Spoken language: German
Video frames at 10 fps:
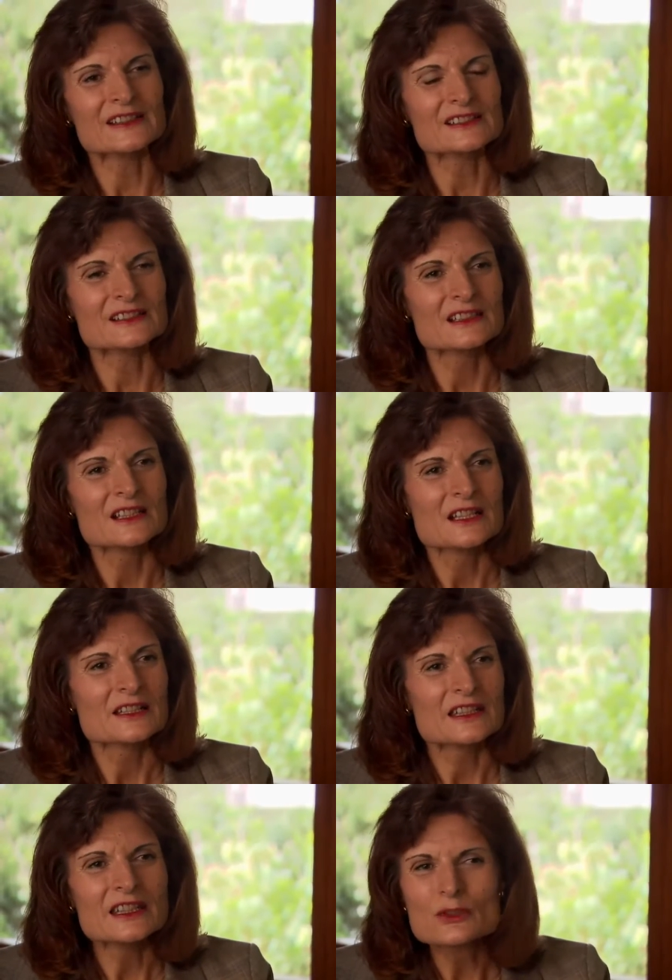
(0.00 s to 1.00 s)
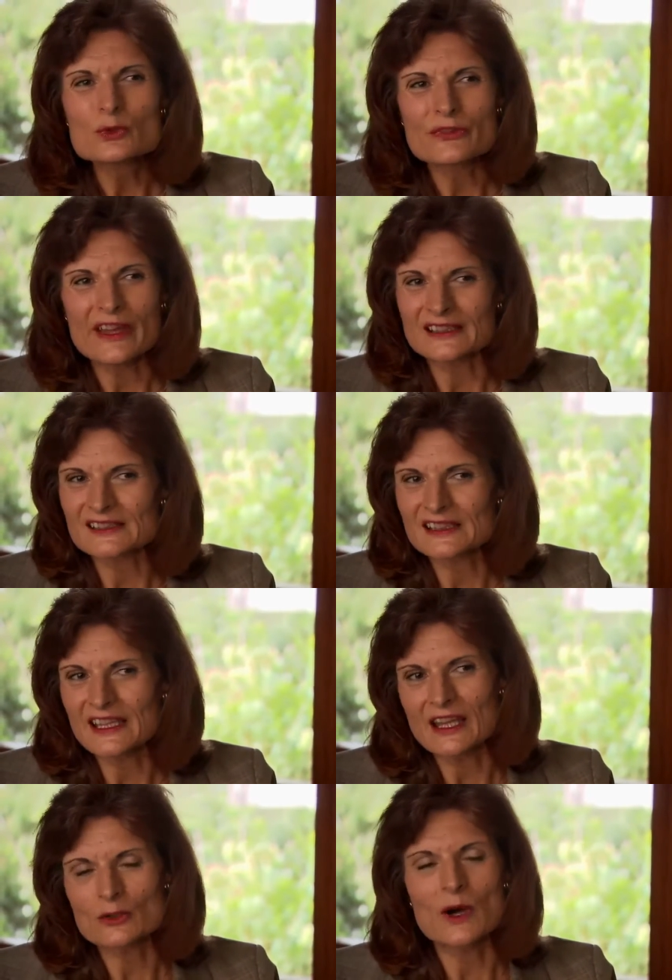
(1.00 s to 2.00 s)
eines IQ-Wertes,
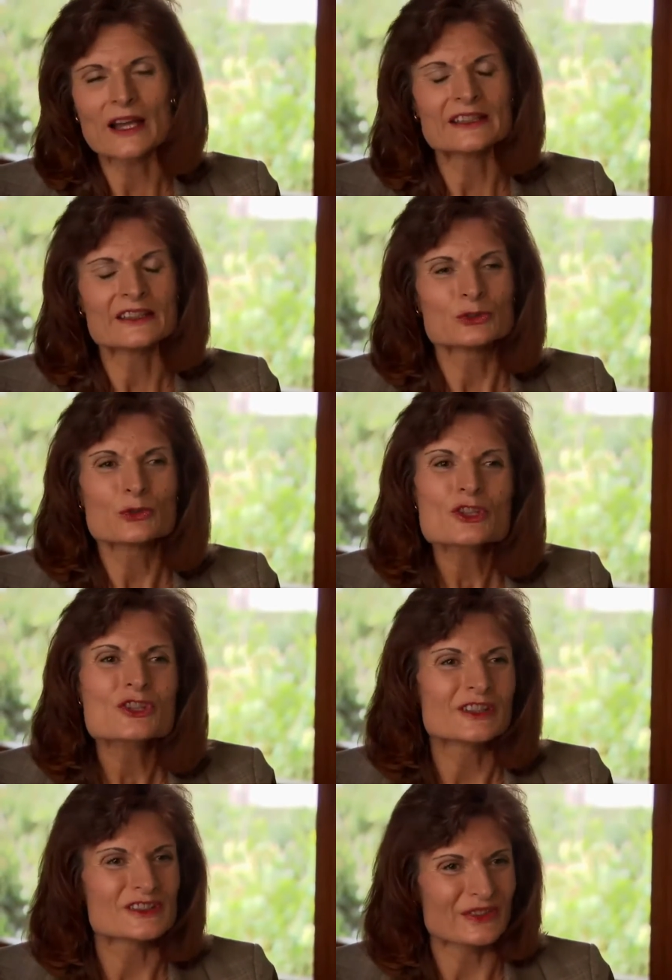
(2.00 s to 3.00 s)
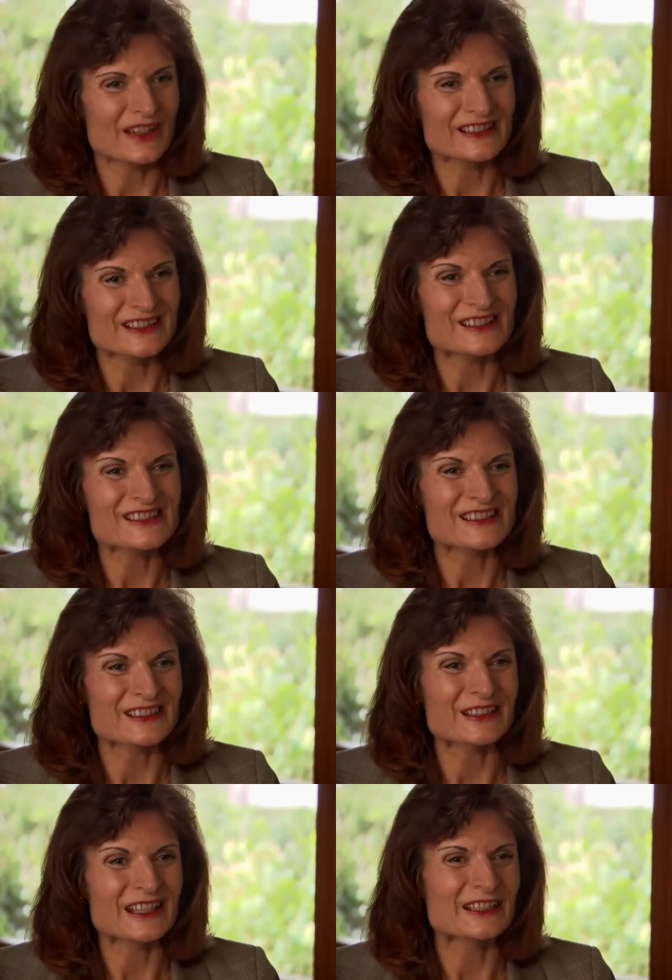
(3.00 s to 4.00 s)
der ja nur ein Durchschnittswert
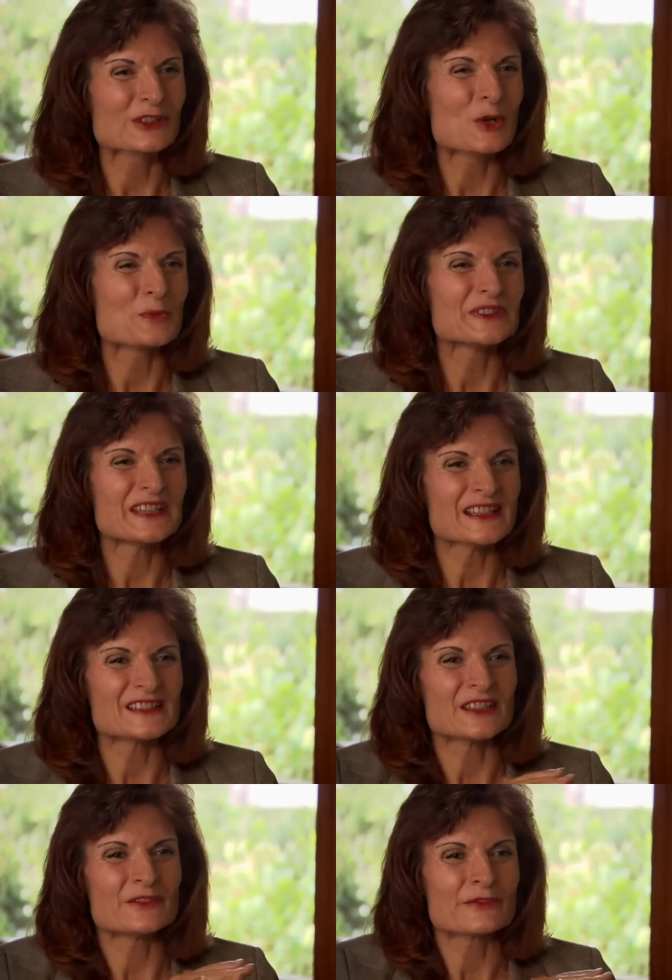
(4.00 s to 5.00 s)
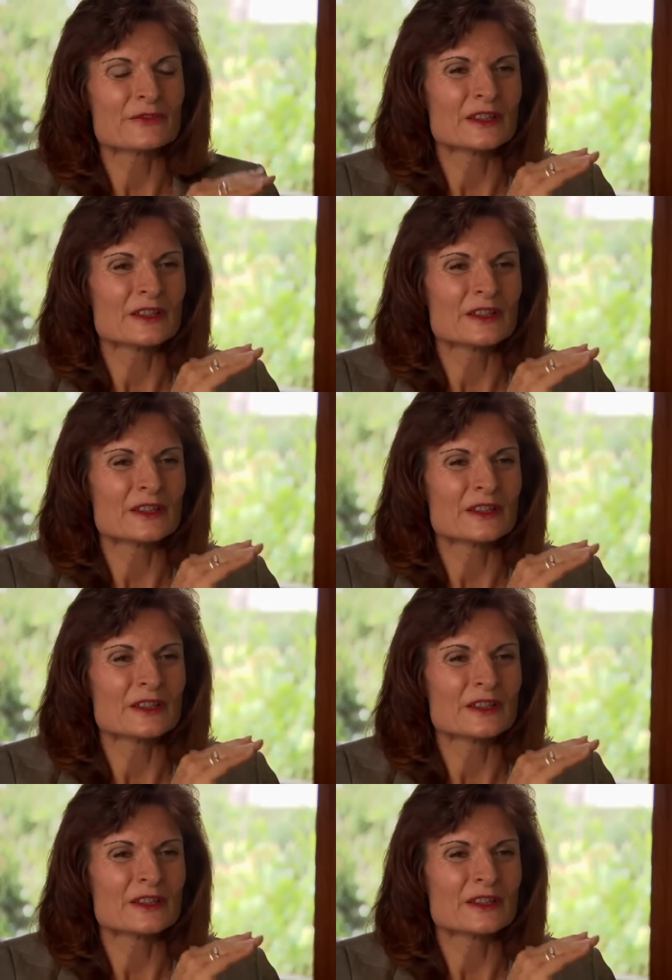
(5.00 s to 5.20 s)
ist, äh, eine Kompetenz in,